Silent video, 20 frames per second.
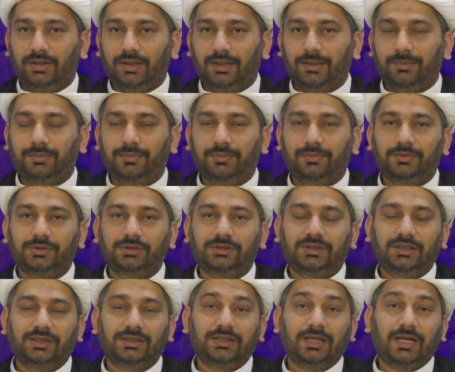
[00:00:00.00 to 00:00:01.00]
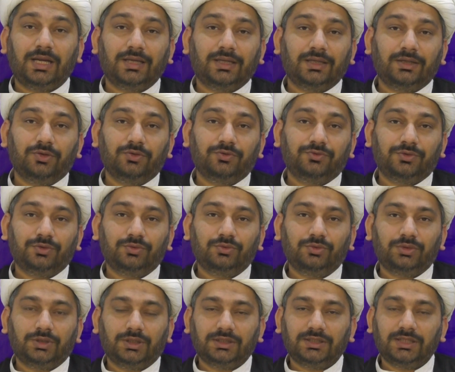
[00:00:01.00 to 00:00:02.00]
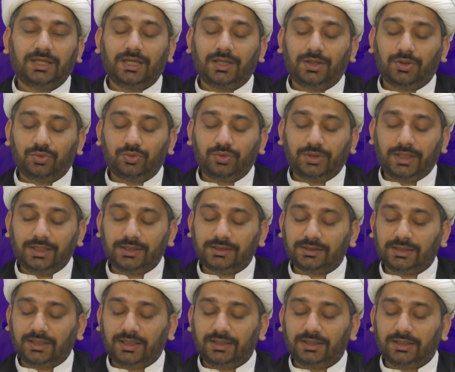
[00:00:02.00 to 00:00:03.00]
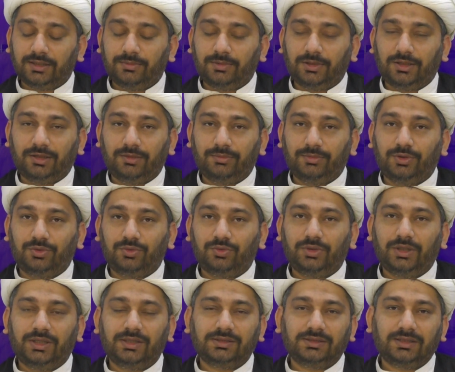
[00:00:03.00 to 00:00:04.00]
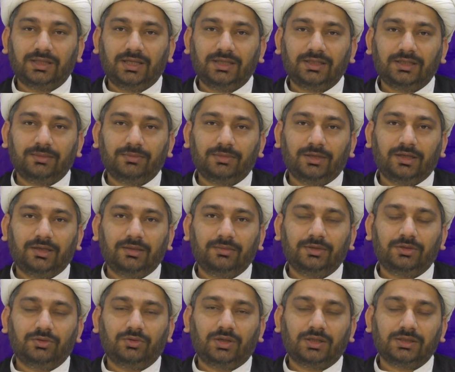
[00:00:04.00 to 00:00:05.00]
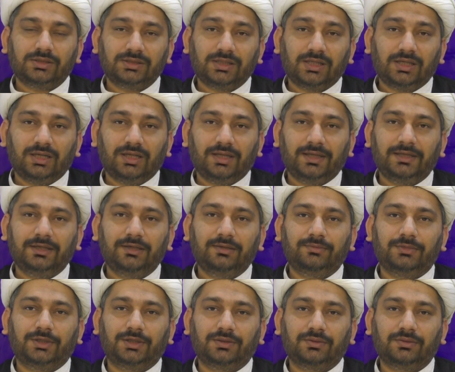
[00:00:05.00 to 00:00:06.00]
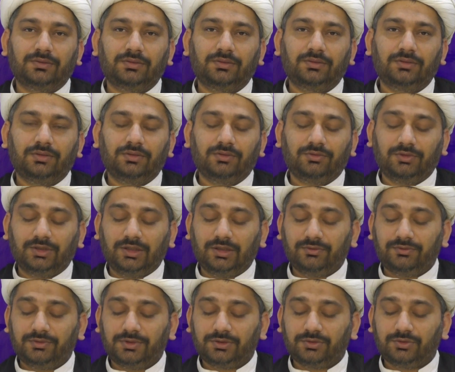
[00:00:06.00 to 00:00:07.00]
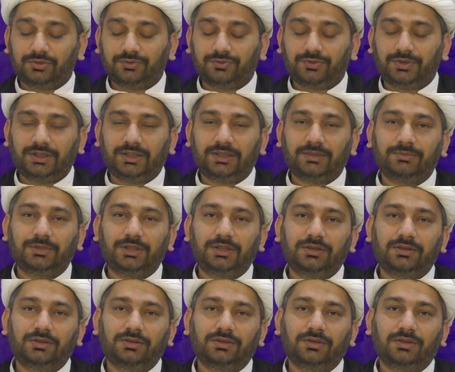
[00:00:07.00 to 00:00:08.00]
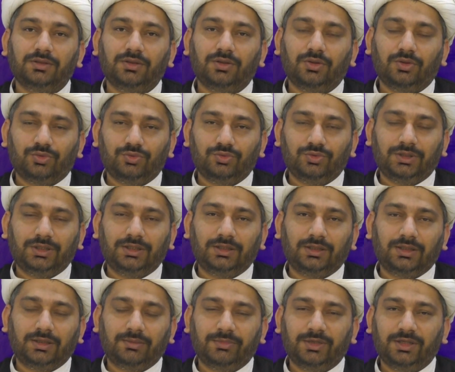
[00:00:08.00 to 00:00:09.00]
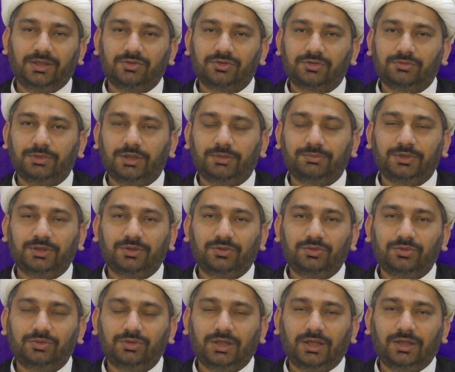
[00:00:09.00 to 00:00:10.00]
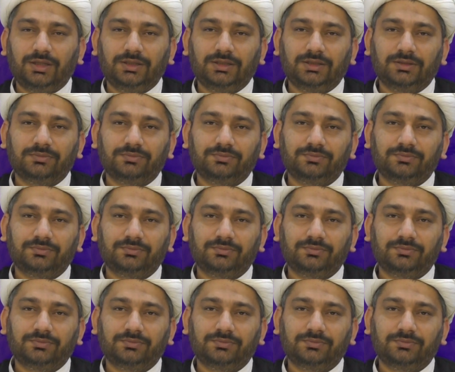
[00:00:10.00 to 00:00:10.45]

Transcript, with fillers: अब चीज़ जाए कि गुफ्तु की जाए रूह इंसान के बारे में रूह इंसान के बारे में तो अक्सर लाइल व नफ़क तो फ़ी हिमिन रूह ही कि मैंने उसमें अपनी रूह डाली